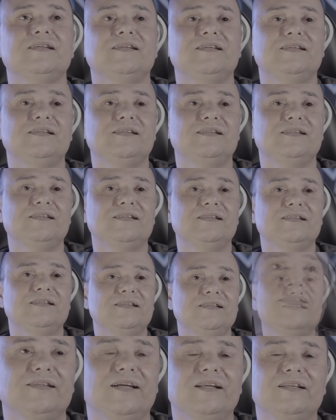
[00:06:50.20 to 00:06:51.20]
E,
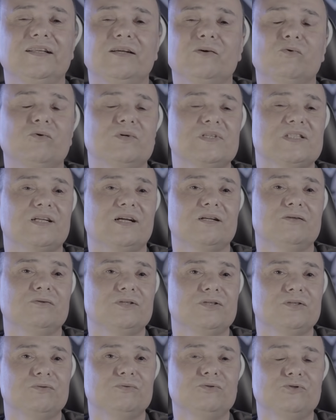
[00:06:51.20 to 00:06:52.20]
e, ele ter conquistado
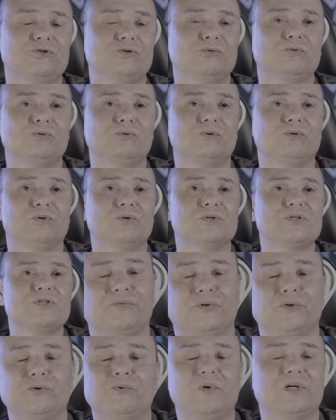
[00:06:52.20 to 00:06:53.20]
isso tudo junto conosco
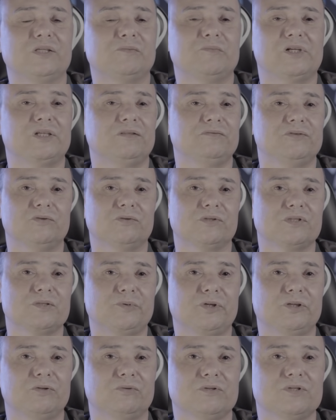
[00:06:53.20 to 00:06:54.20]
foi um ano maravilhoso
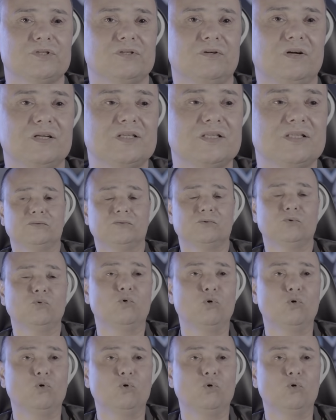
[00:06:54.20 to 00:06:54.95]
para todos nós. No